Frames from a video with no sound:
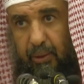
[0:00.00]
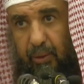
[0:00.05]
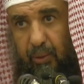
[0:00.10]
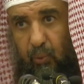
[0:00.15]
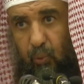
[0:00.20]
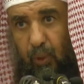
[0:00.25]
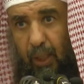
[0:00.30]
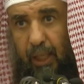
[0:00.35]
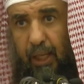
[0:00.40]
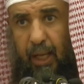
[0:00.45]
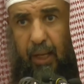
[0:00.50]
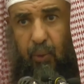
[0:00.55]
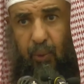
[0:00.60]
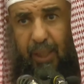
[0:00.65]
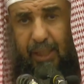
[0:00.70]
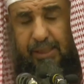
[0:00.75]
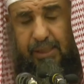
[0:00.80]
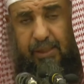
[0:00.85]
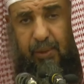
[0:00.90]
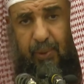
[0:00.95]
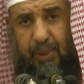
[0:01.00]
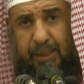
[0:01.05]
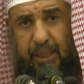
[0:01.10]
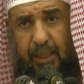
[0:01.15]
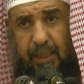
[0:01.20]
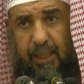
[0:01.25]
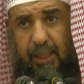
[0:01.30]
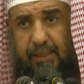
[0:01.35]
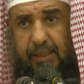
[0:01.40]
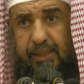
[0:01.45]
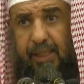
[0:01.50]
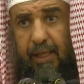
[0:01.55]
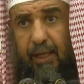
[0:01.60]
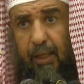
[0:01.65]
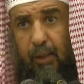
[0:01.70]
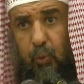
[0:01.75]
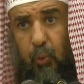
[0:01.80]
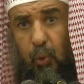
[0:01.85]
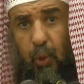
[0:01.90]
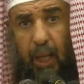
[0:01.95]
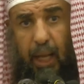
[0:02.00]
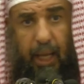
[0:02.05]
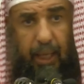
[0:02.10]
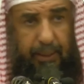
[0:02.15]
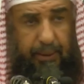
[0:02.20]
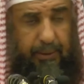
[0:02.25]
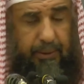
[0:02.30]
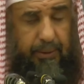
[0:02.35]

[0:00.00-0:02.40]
والله عز وجل يسر القرآن